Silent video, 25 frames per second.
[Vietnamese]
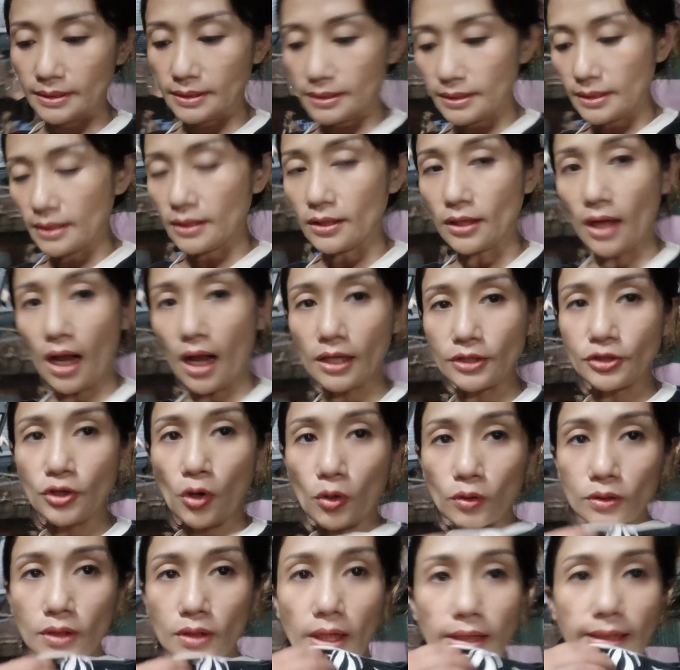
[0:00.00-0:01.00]
ở chỗ
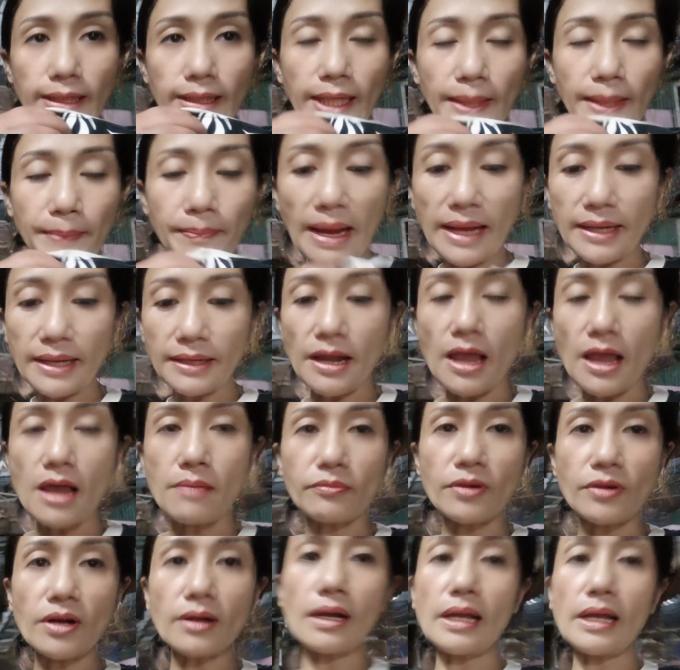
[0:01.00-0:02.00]
ti á, ban đêm
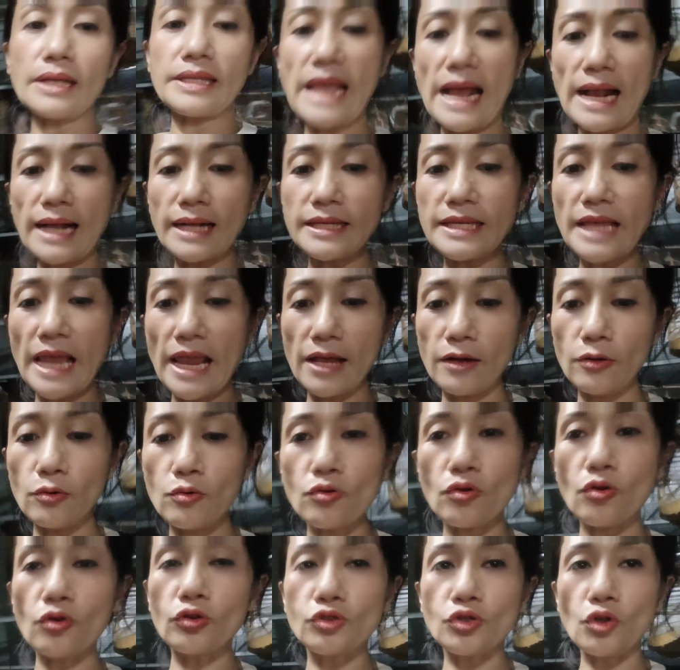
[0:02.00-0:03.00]
rất là vắng vẻ luôn
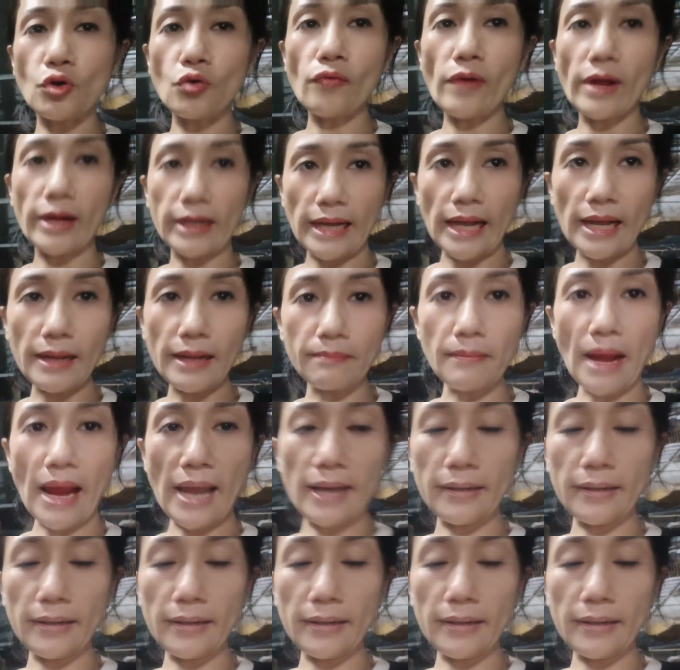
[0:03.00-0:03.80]
cô chú và các bạn